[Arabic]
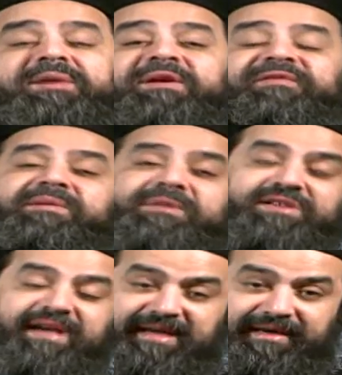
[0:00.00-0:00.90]
تبقى فيه
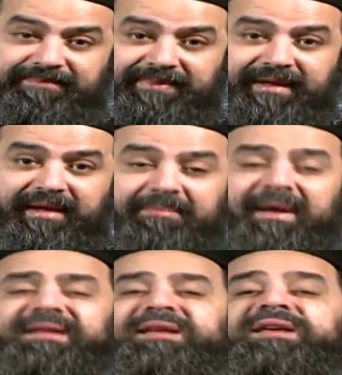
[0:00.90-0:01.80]
مشاكل
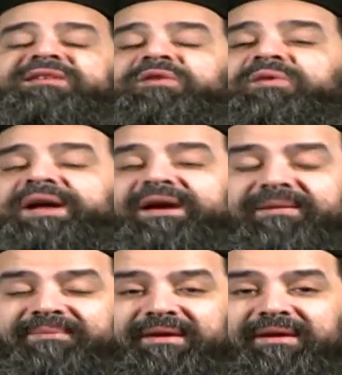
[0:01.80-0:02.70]
بعض الناس يقول لك
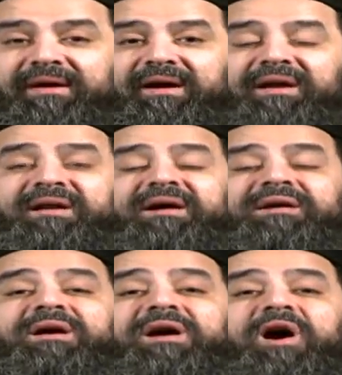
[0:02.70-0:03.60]
الله
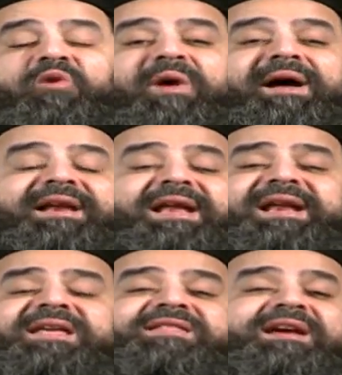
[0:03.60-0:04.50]
هو ليه
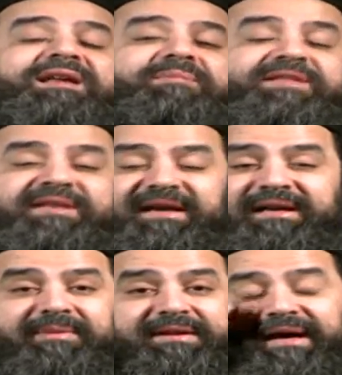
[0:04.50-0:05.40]
الإنسان المسيحي
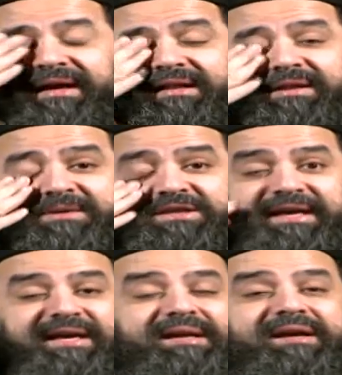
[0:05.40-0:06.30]
اللي بيتعرض
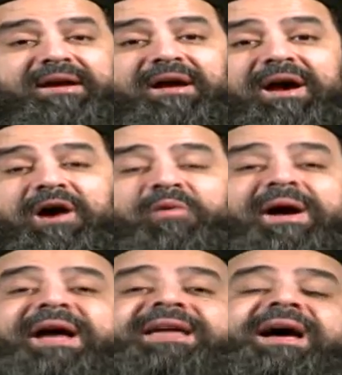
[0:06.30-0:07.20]
لمشاكل
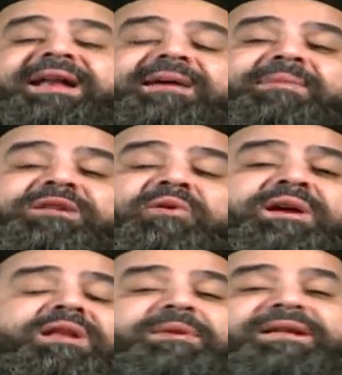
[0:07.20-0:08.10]
هو يعني ما انتوا
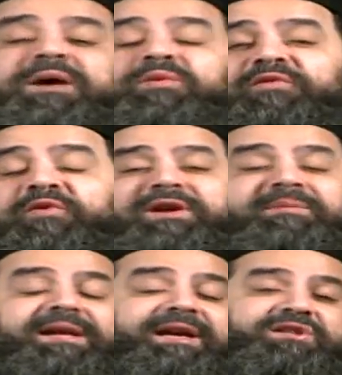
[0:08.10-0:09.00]
كده بتخوفونا
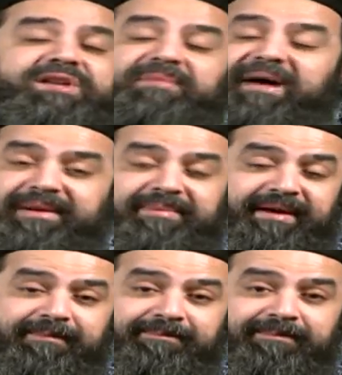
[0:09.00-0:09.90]
من العشرة مع
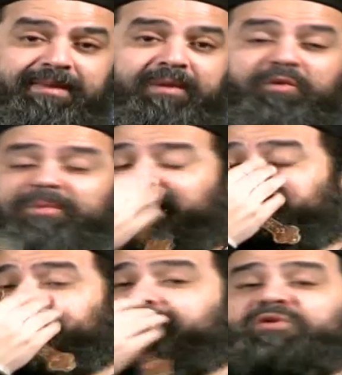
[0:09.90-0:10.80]
ربنا
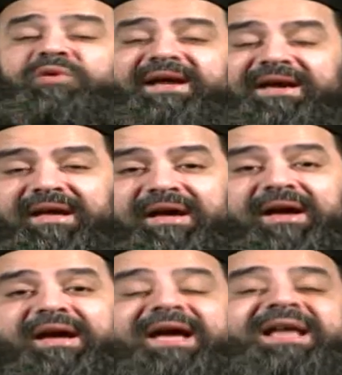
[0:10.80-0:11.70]
وبعض الناس تقول لك
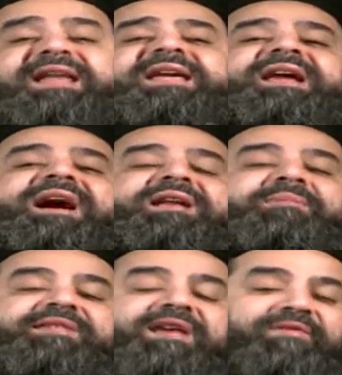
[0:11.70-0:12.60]
خليني على
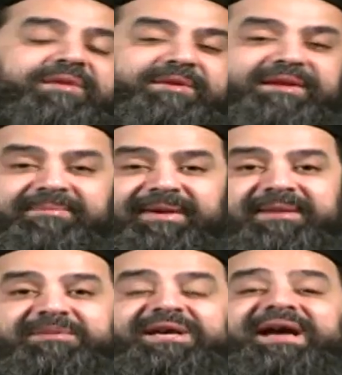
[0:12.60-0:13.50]
مسافة من
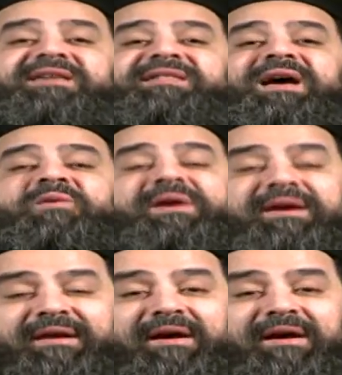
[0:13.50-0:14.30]
ربنا مش عايز قوي